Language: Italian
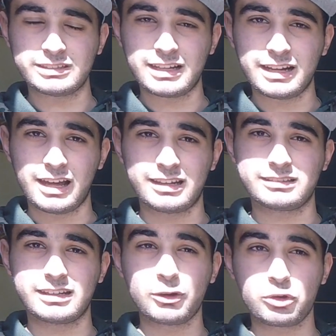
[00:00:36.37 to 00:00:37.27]
italiana a
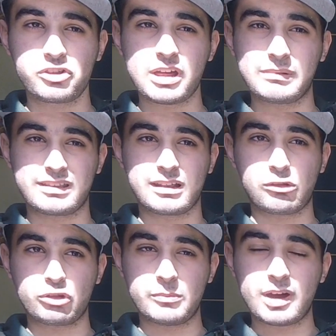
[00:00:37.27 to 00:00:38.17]
tre corsie per
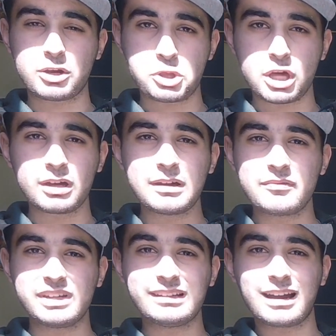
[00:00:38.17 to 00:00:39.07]
senso di marcia
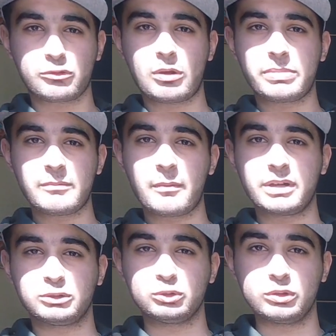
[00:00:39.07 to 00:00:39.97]
fin dalla sua prima
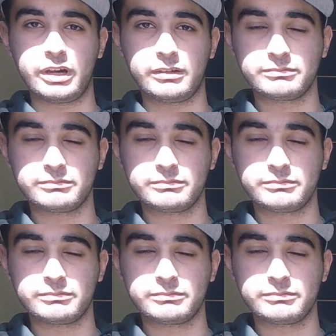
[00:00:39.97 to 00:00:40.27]
apertura.